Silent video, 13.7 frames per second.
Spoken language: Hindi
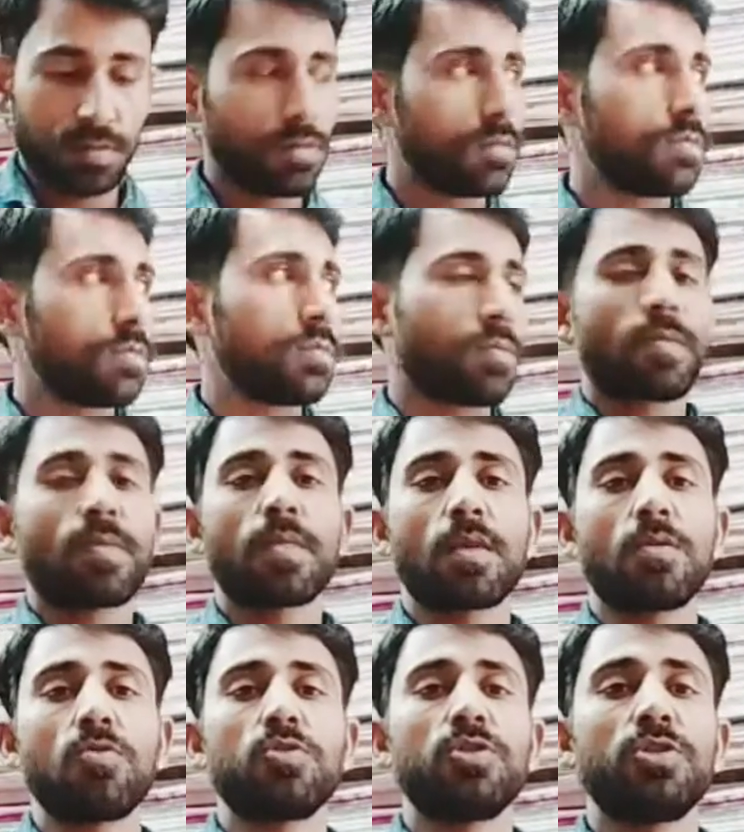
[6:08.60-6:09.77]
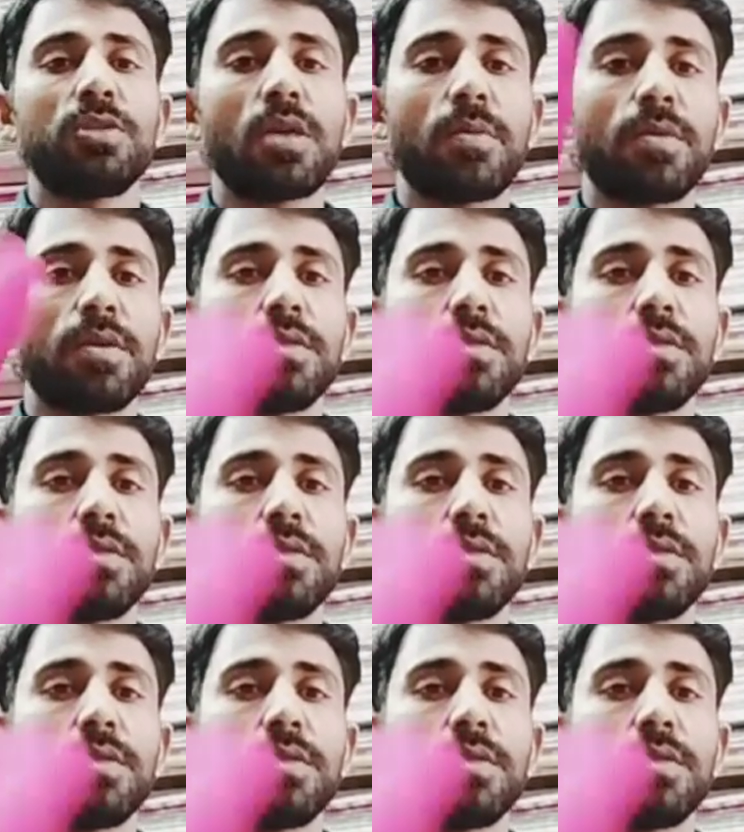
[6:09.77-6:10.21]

जैसे ये देख रहे हो ये भी सिल्क में